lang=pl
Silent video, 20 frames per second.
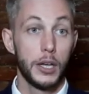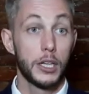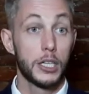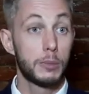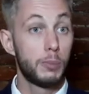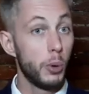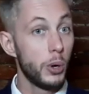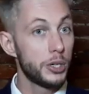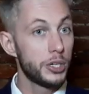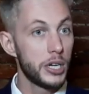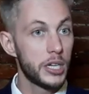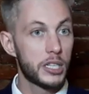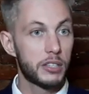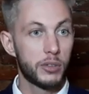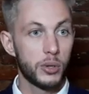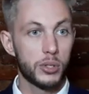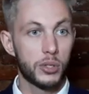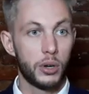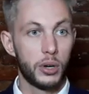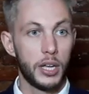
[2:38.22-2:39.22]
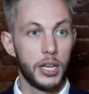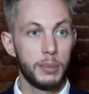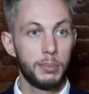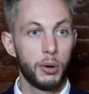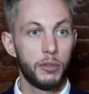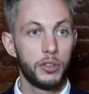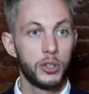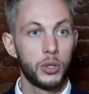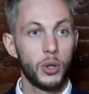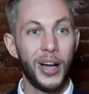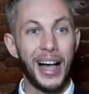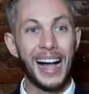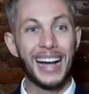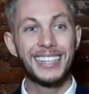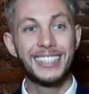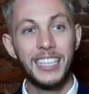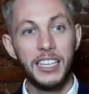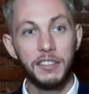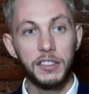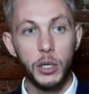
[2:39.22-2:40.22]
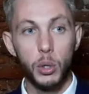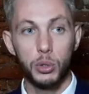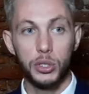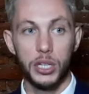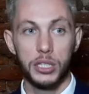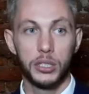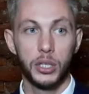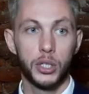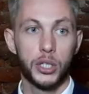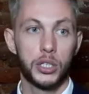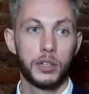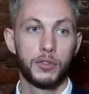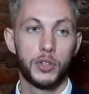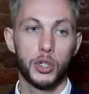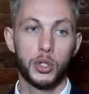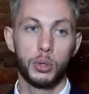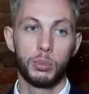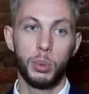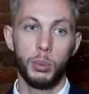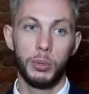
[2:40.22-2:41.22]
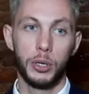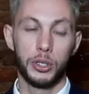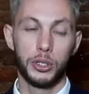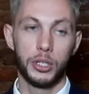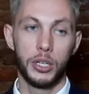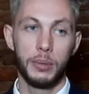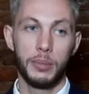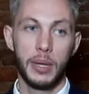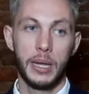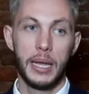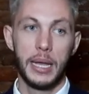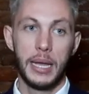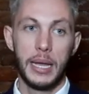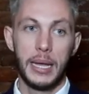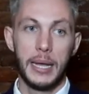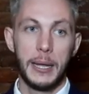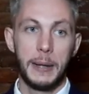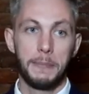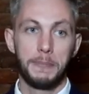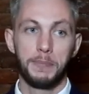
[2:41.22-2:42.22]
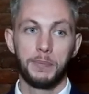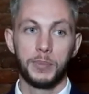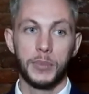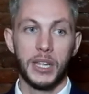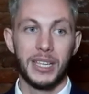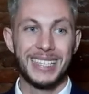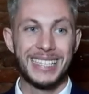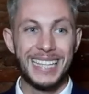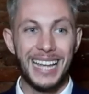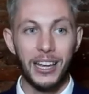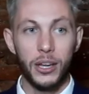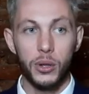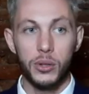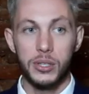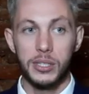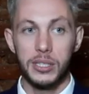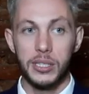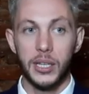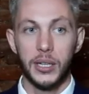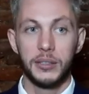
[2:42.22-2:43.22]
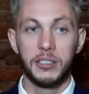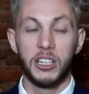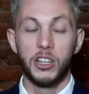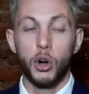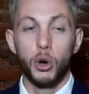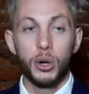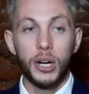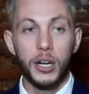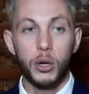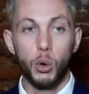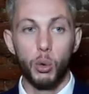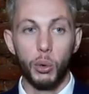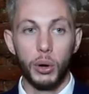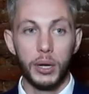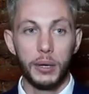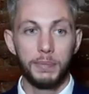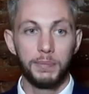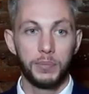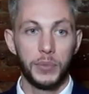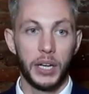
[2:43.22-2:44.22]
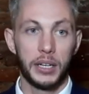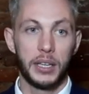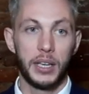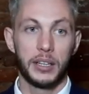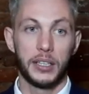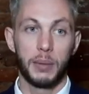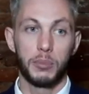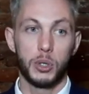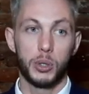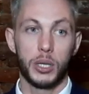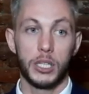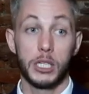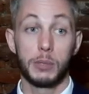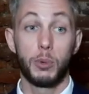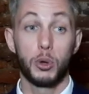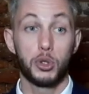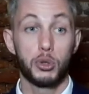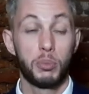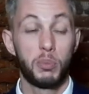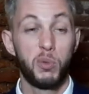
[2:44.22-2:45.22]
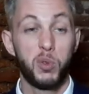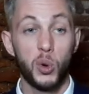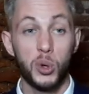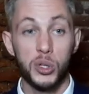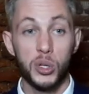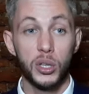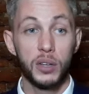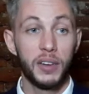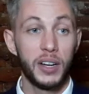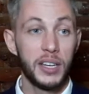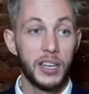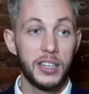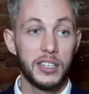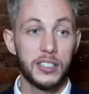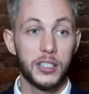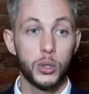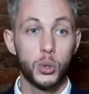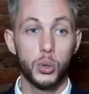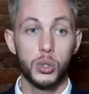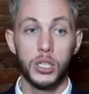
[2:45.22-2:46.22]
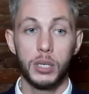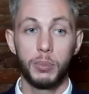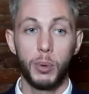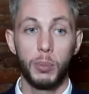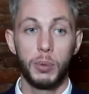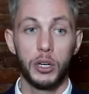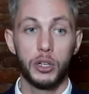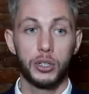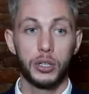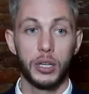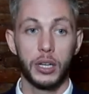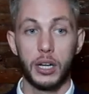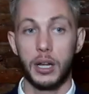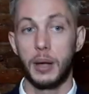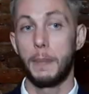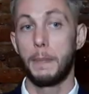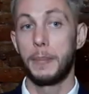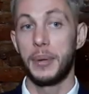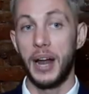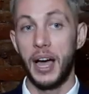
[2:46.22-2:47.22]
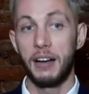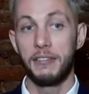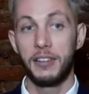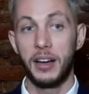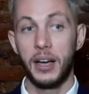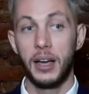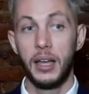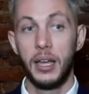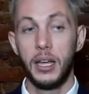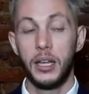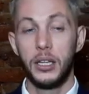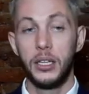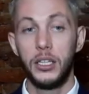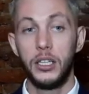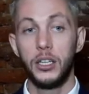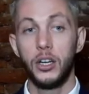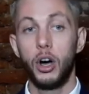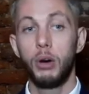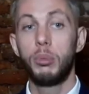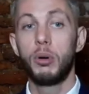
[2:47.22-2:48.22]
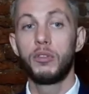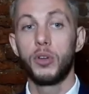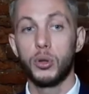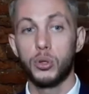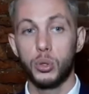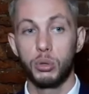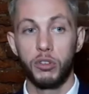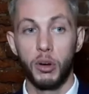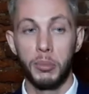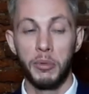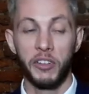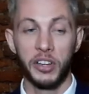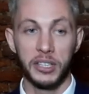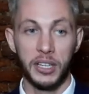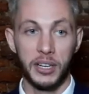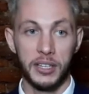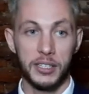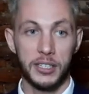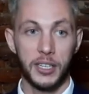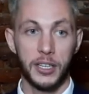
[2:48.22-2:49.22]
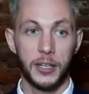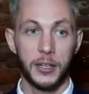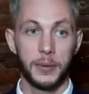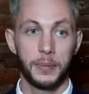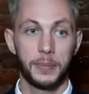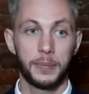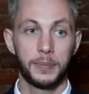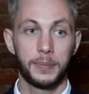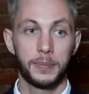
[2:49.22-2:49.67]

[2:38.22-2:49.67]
Społeczeństwo z kolei powinno aktywnie uczestniczyć w życiu publicznym, mm, znając jego reguły, takie jak na przykład sposób funkcjonowania instytucji publicznych, prawa i obowiązków obywatelskich.